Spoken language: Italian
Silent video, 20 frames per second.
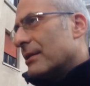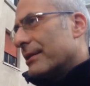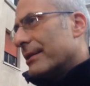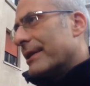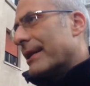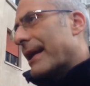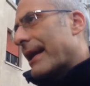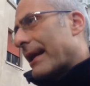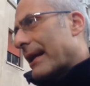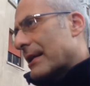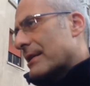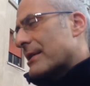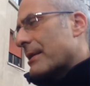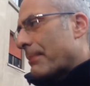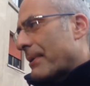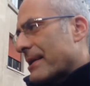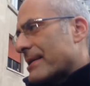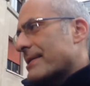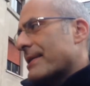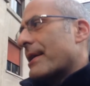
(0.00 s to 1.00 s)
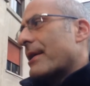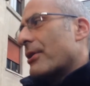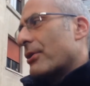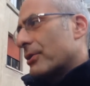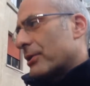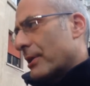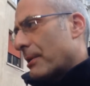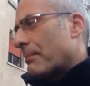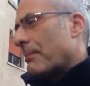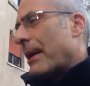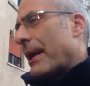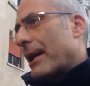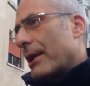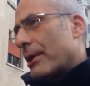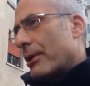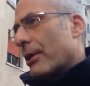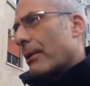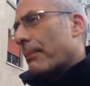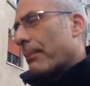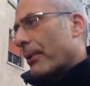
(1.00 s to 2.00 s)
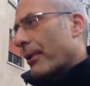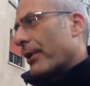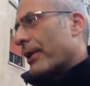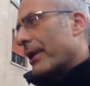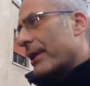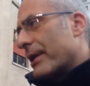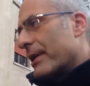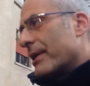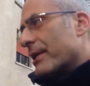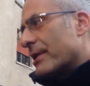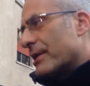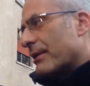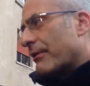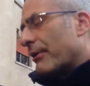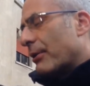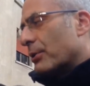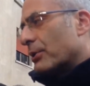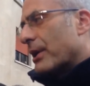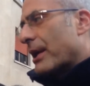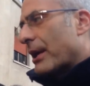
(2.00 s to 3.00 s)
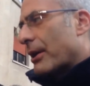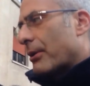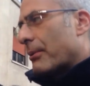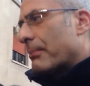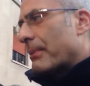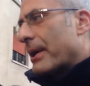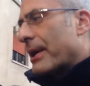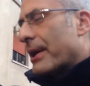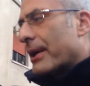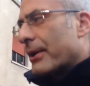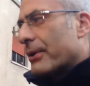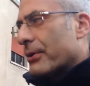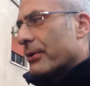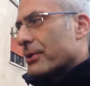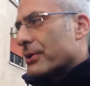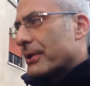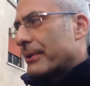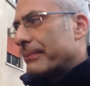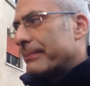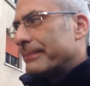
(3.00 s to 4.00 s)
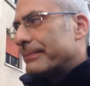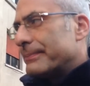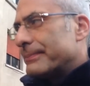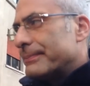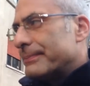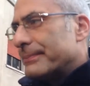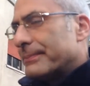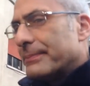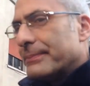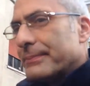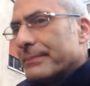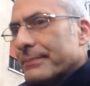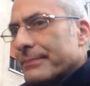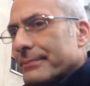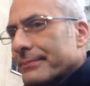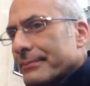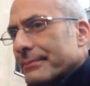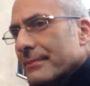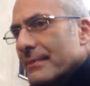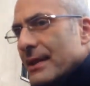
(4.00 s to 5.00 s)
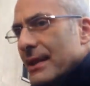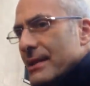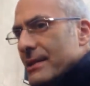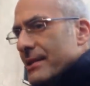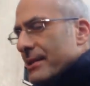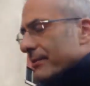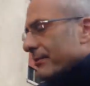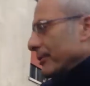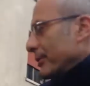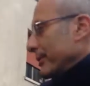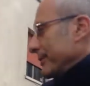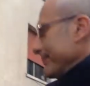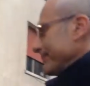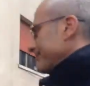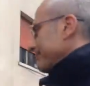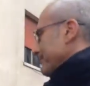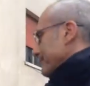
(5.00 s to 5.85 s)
direi che se passa la notte è meglio e poi si valuteranno bene le cose. Ringraziamo molto. Grazie.